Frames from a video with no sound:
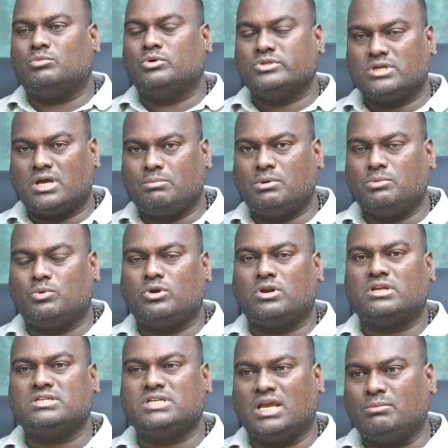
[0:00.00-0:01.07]
முனிசாமி
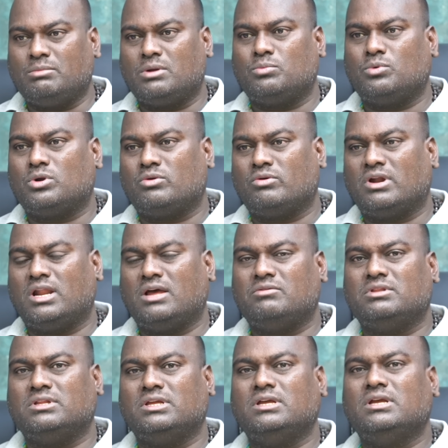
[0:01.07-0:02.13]
போன்ற ஜெயக்குமார் போன்றவங்களாம்
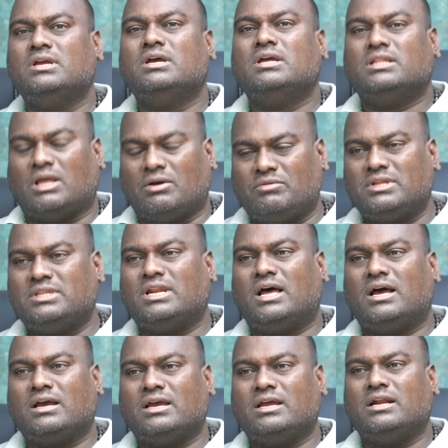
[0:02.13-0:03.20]
வந்து
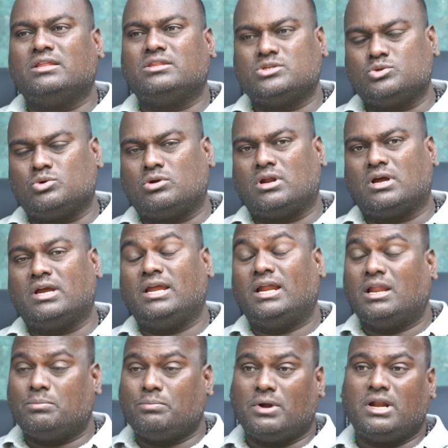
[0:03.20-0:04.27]
தவறுதலாக எடுத்து சொல்கிறாங்க
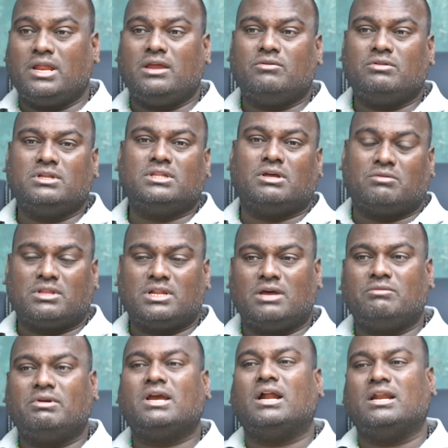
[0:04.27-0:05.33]
எடப்பாடியை வந்து
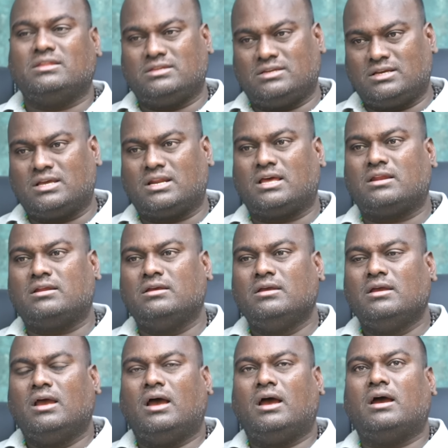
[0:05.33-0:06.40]
தவறுதலாகவே கணித்திருக்கிறார்
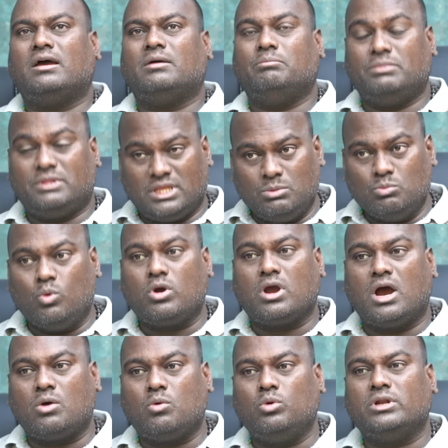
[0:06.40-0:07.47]

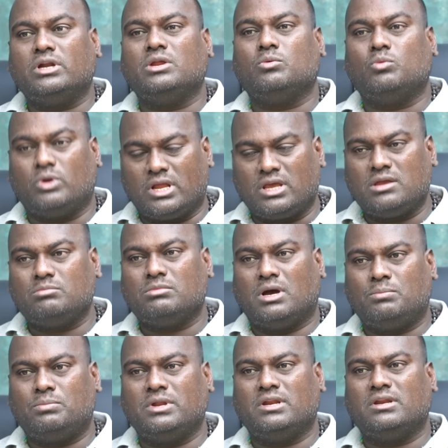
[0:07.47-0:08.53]
திமுக கூட்டணி உடையும்
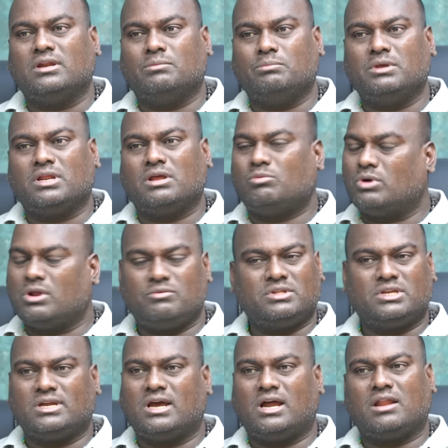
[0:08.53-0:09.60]
அப்படின்ட்டு நம்பியிருக்க
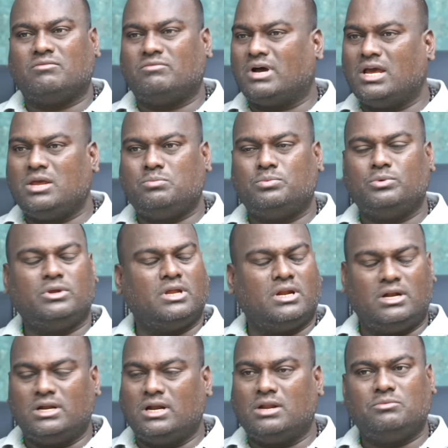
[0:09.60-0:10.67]
உடைவதற்கான வாய்ப்பு
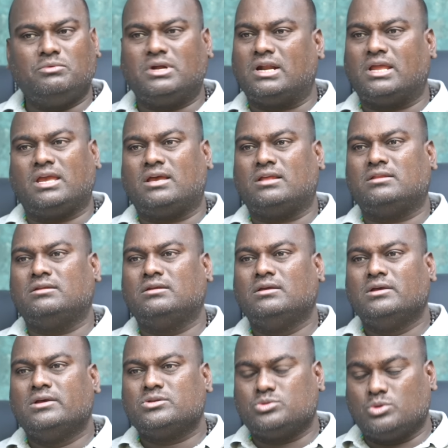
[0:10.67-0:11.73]
எல்லளவு கிடையாது
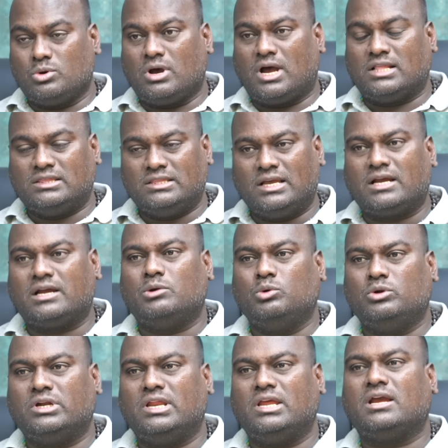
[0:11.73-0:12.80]
ஸோ அந்த
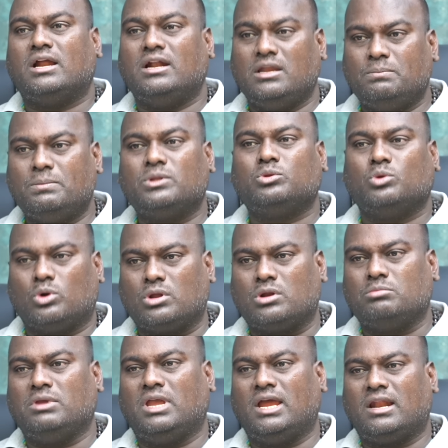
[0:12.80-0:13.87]
கூட்டணி கண்டிப்பாக
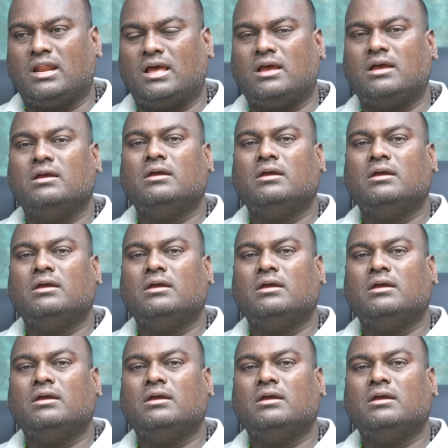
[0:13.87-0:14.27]
தொடரும் ஏன்னா